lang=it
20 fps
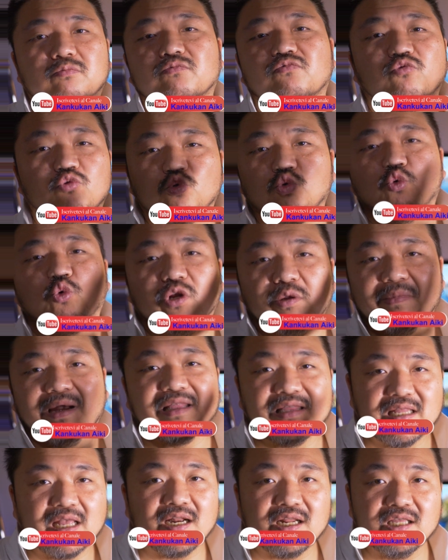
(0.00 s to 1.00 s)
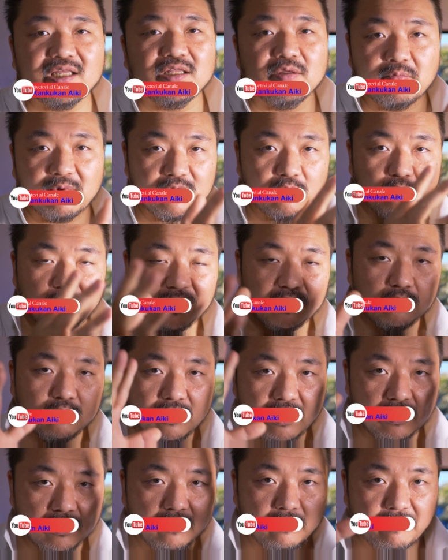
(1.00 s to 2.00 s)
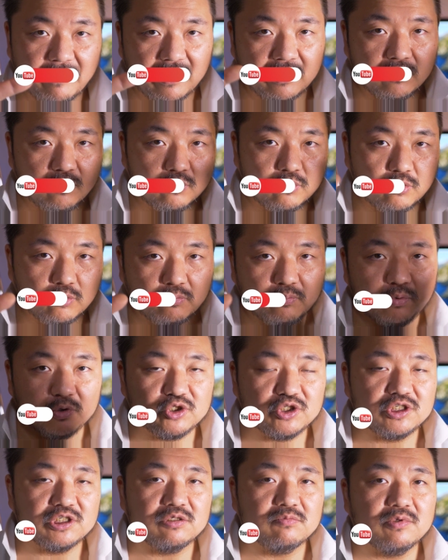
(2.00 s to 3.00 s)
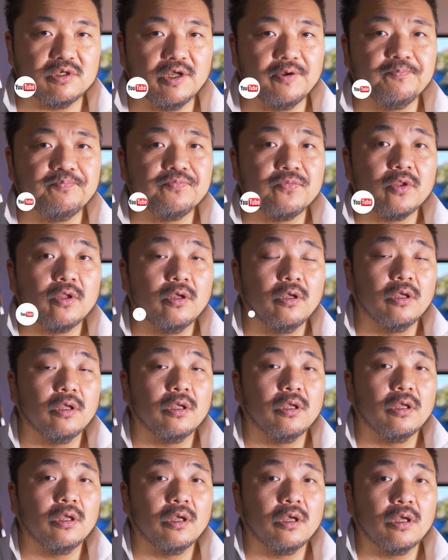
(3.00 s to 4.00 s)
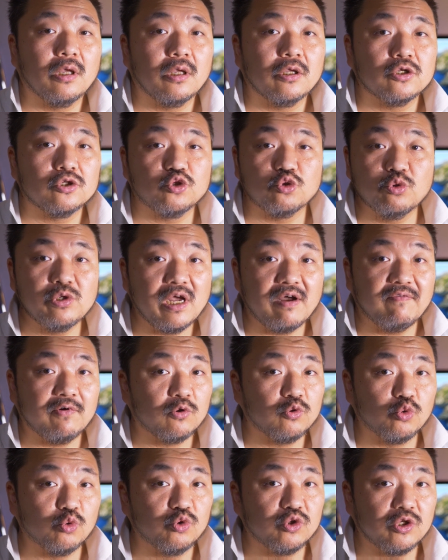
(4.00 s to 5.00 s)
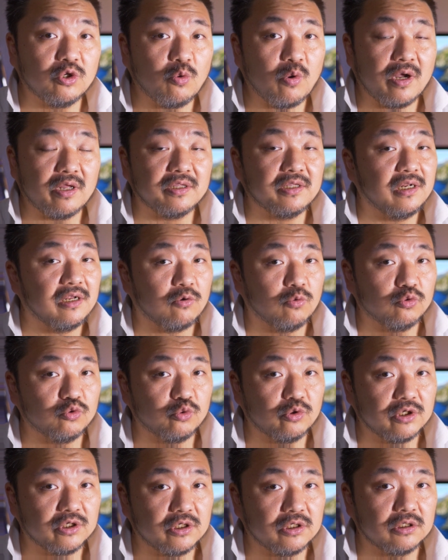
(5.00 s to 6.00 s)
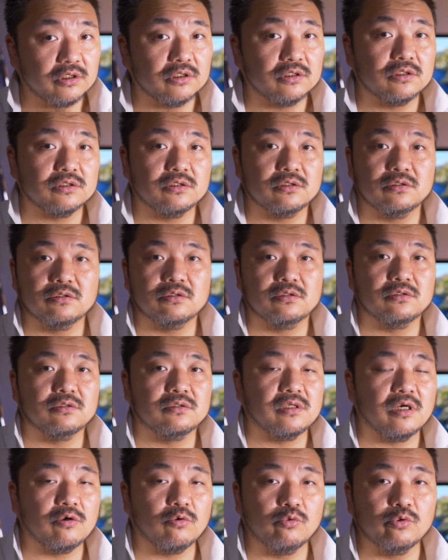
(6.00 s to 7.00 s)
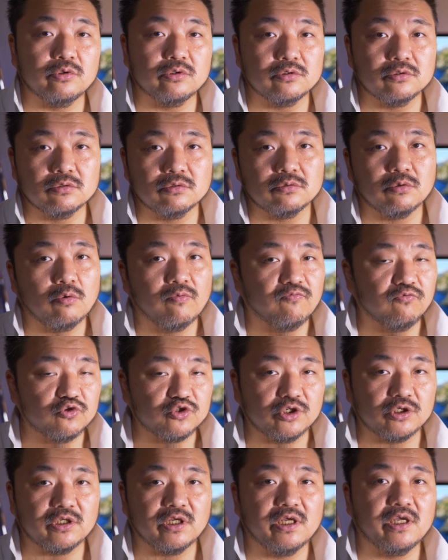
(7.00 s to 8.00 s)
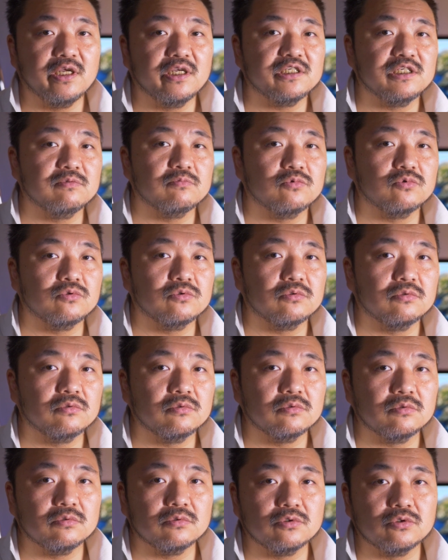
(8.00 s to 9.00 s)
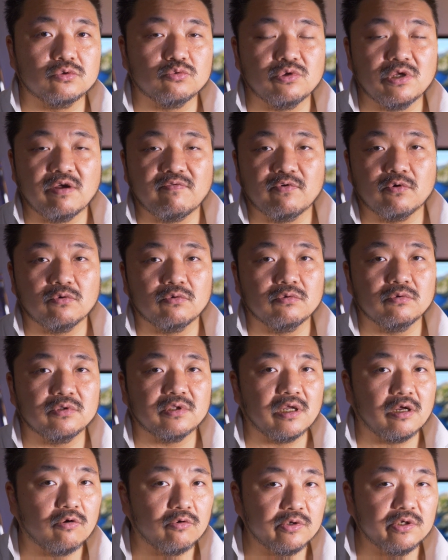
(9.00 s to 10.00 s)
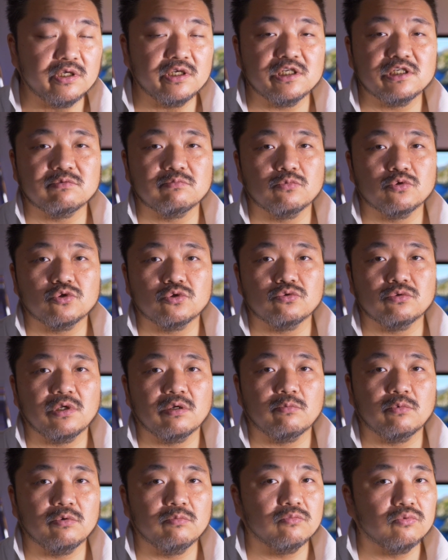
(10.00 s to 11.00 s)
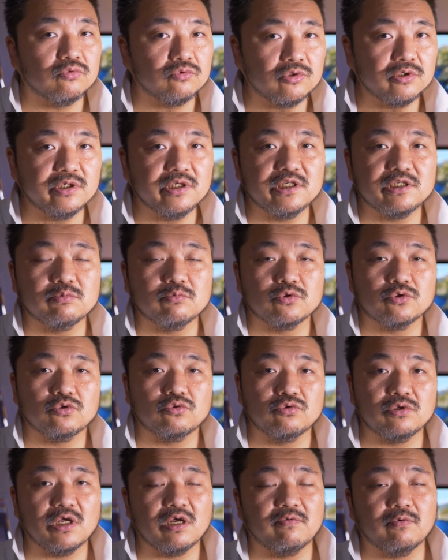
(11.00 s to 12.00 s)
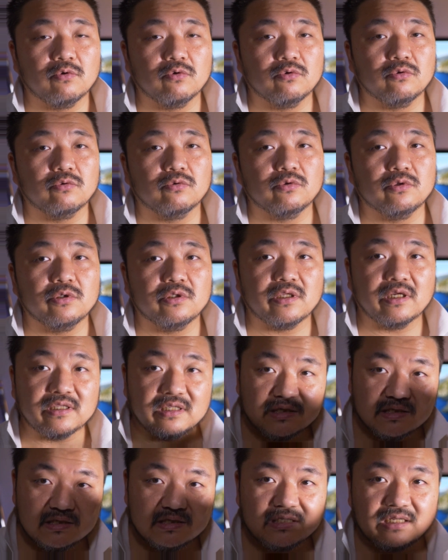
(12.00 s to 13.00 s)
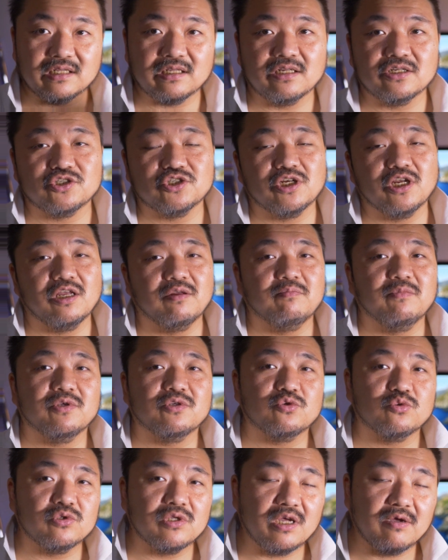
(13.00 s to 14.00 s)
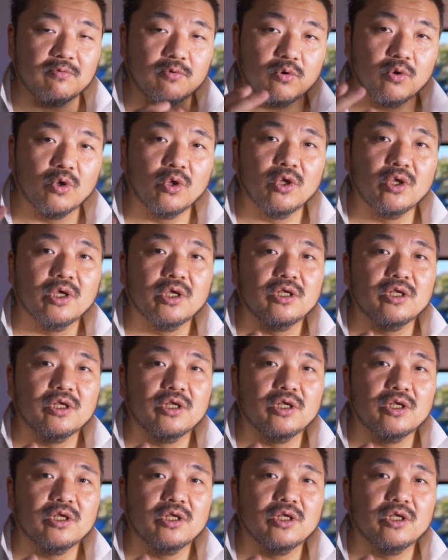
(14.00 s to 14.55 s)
futuri mandarini, io parlo del periodo un po' simile, studiavano tutti quanti la cultura, eh, tra cui il confucianesimo, studiavano il taoismo, studiavano il buddismo, studiavano i 36 stratagemmi, studiavano